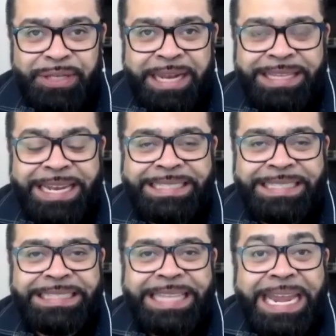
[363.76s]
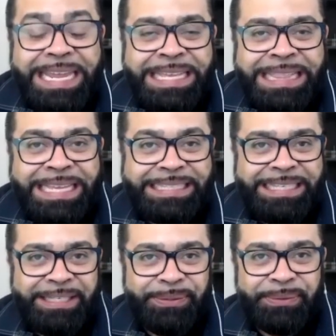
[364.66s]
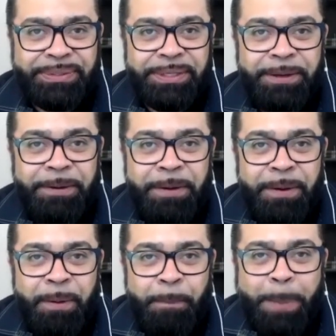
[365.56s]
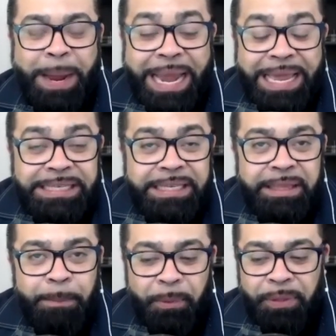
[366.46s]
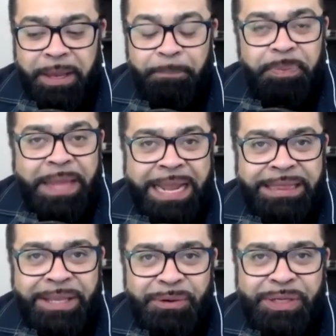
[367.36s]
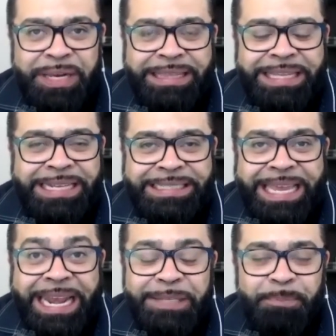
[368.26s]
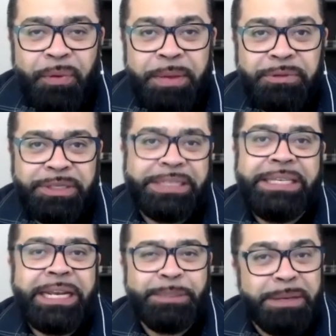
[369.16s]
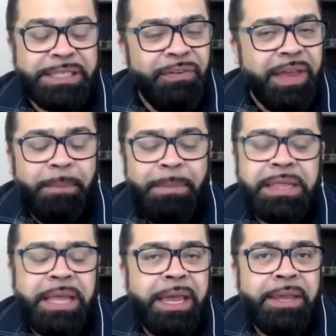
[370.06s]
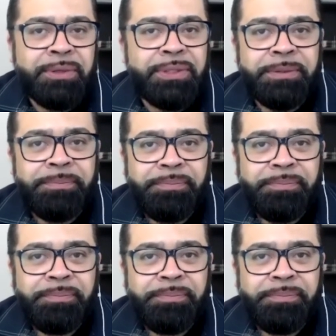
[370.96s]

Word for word: y latinas que están indecisos para ese tipo de, latinos y latinas, ¿qué les podemos decir específicamente a ellos?